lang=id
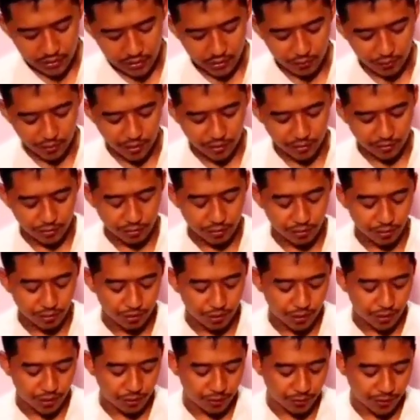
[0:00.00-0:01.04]
jadi
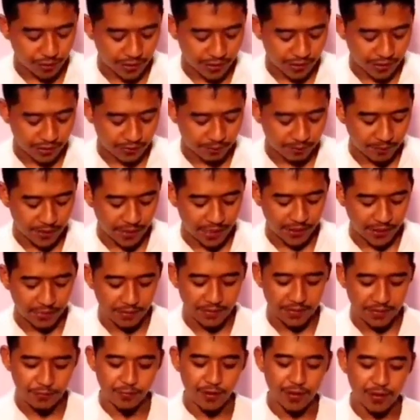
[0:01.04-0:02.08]
waktu itu kan ada
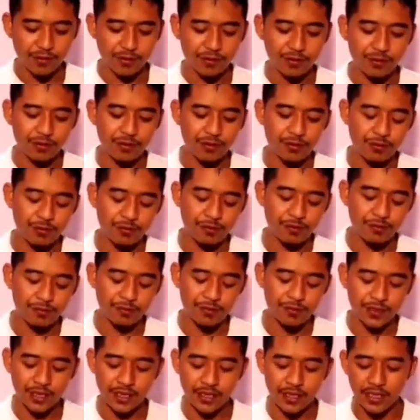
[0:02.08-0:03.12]
pengalaman waktu
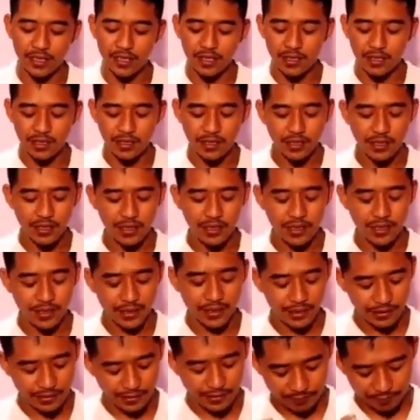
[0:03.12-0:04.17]
jadi
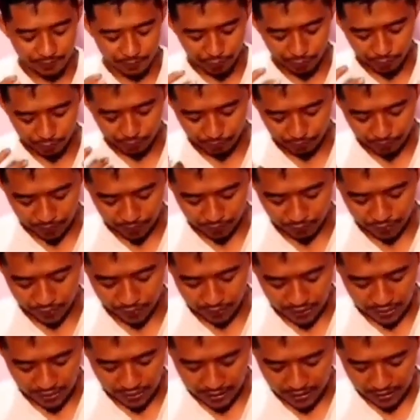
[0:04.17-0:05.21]
ini
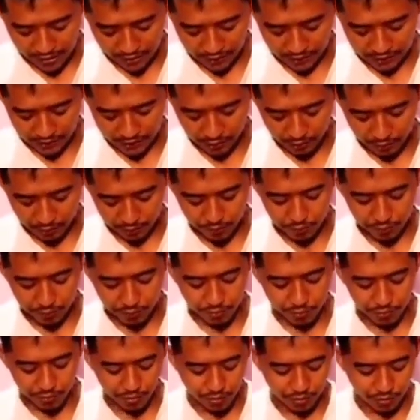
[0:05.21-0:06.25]
manusia ini
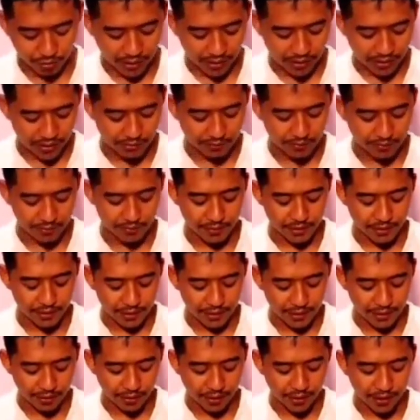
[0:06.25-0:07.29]
tubuh orang
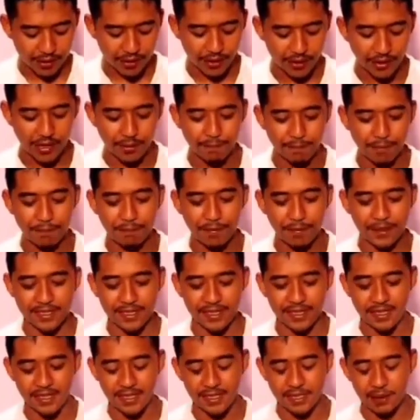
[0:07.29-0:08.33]
orang apa
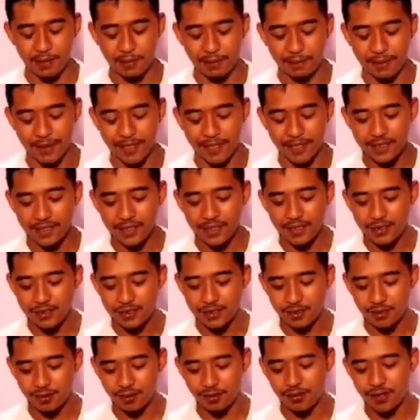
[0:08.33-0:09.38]
pasien apa
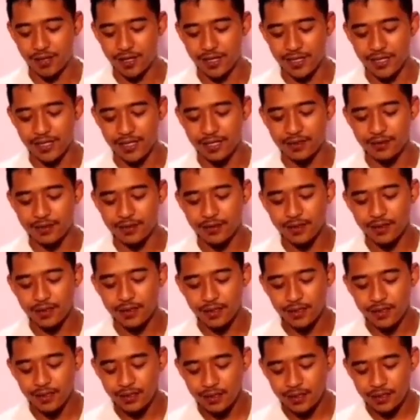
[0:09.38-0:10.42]
seseorang yang
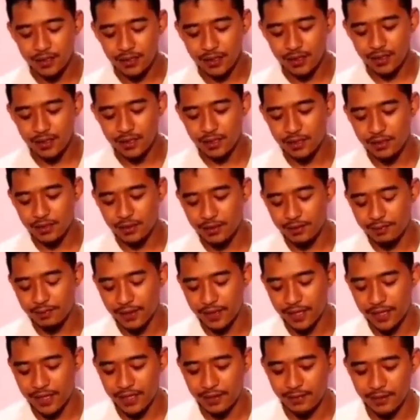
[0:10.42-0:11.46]
uh,
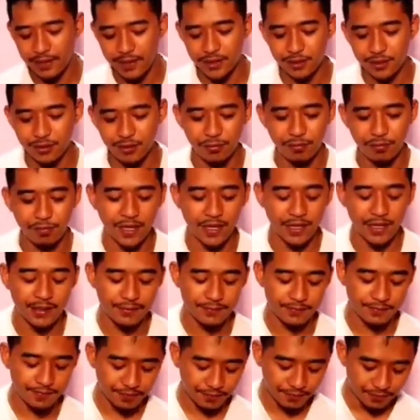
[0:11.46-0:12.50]
mengalami kesurupan
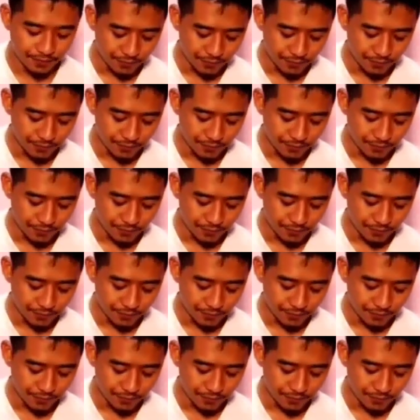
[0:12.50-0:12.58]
